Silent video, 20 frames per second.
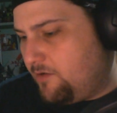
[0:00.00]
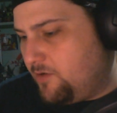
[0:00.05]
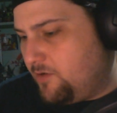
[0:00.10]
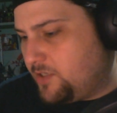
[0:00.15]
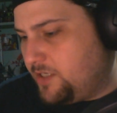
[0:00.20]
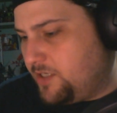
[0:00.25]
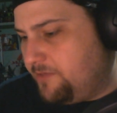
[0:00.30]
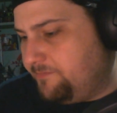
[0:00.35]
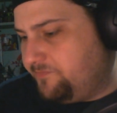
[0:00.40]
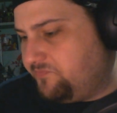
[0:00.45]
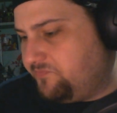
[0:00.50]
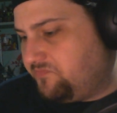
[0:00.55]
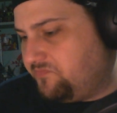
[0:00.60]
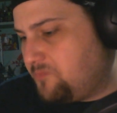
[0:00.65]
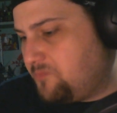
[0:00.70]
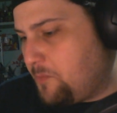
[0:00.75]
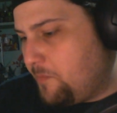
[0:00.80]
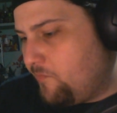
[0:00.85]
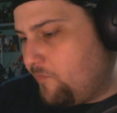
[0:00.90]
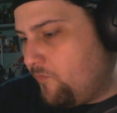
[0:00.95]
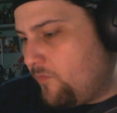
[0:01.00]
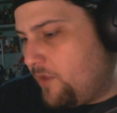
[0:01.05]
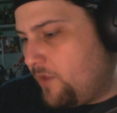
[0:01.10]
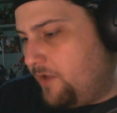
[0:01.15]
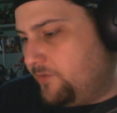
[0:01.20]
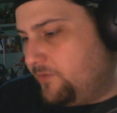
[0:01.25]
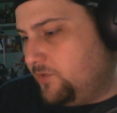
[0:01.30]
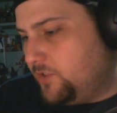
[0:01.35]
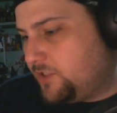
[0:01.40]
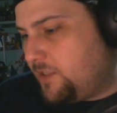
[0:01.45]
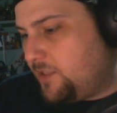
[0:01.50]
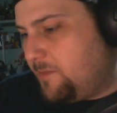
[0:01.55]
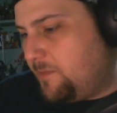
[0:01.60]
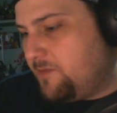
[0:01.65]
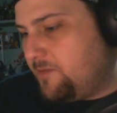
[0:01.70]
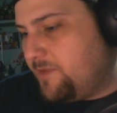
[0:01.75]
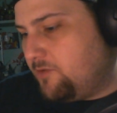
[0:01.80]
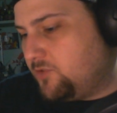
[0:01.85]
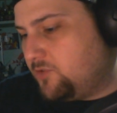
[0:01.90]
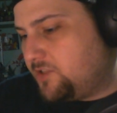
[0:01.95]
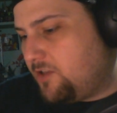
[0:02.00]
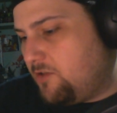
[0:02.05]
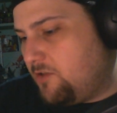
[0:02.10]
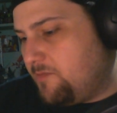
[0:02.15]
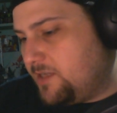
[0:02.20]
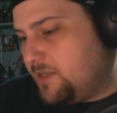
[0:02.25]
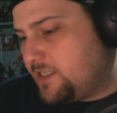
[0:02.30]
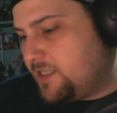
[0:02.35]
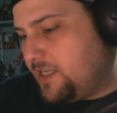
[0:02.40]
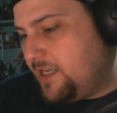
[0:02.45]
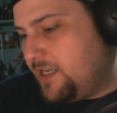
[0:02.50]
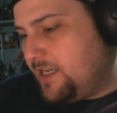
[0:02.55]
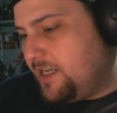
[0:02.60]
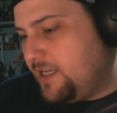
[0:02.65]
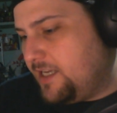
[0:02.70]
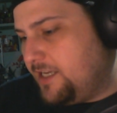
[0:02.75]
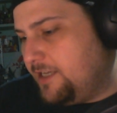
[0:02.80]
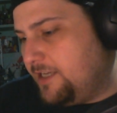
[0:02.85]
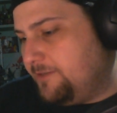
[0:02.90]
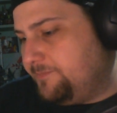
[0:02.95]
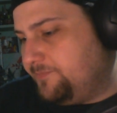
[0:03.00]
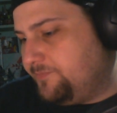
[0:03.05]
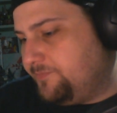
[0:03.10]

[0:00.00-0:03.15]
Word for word: o así. No está malo, me ha gustado más que,